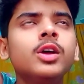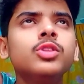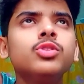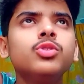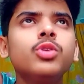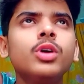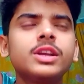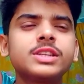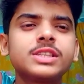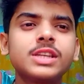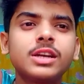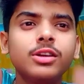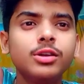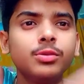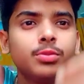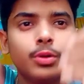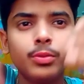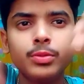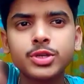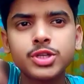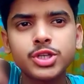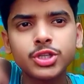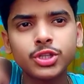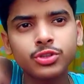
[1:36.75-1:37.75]
তো আশা করি
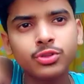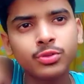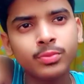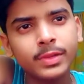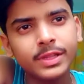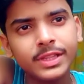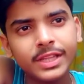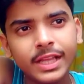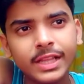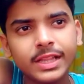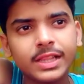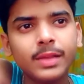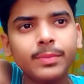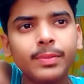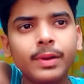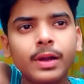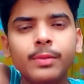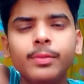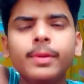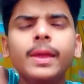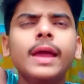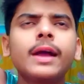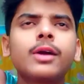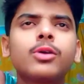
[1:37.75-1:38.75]
ভবিষ্যতে তোমরা দেখতে
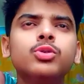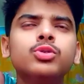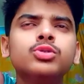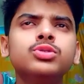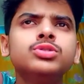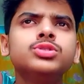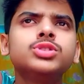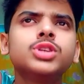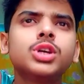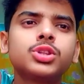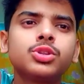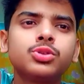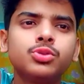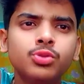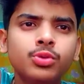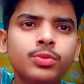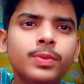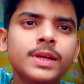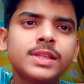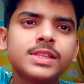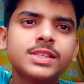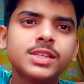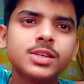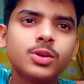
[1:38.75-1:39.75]
পারবে এখন যতটুকু
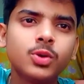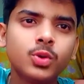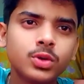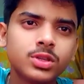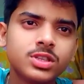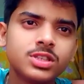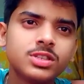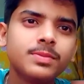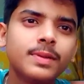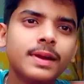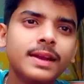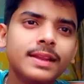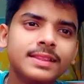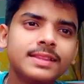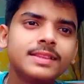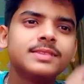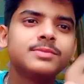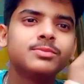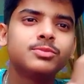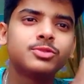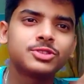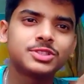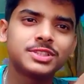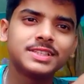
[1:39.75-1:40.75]
পাচ্ছি করছি বাড়িতে
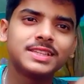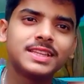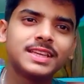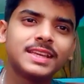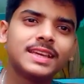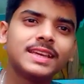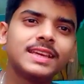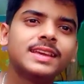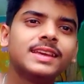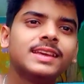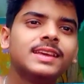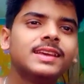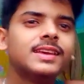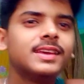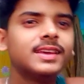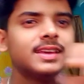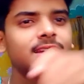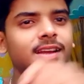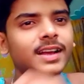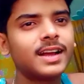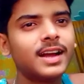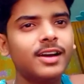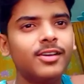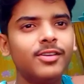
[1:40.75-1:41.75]
বসে থেকে
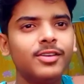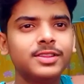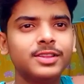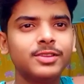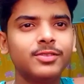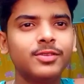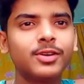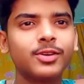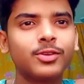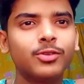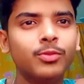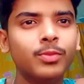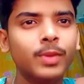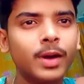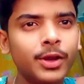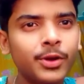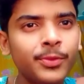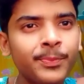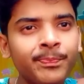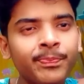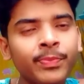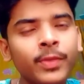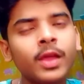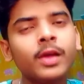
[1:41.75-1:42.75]
খাওয়া দাওয়া ঘুমানো
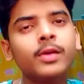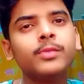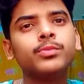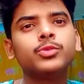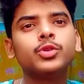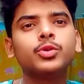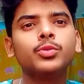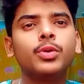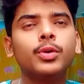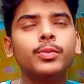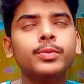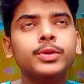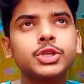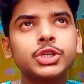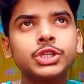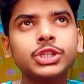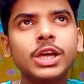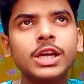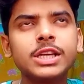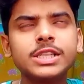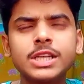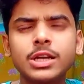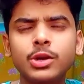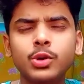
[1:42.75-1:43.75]
তো ভবিষ্যতে
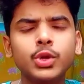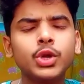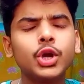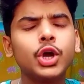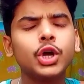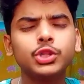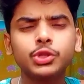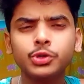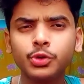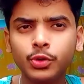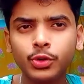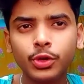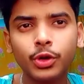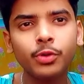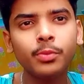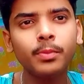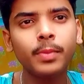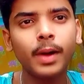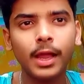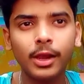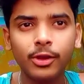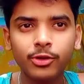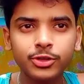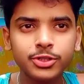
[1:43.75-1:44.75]
আশা করি হয়তো ওরকম
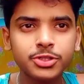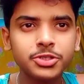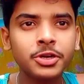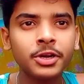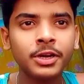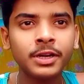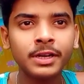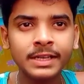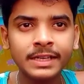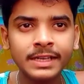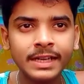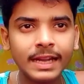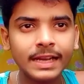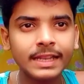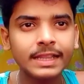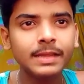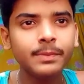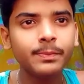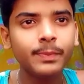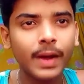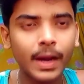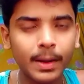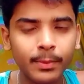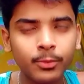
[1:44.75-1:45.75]
ভালো কিছু কন্টেন্ট আনতে
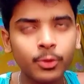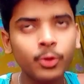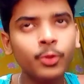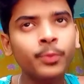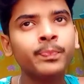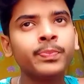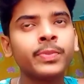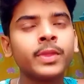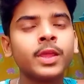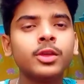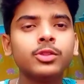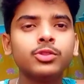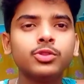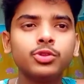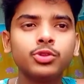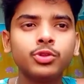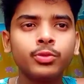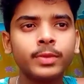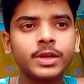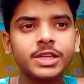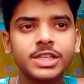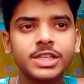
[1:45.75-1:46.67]
পারবো তো তোমরা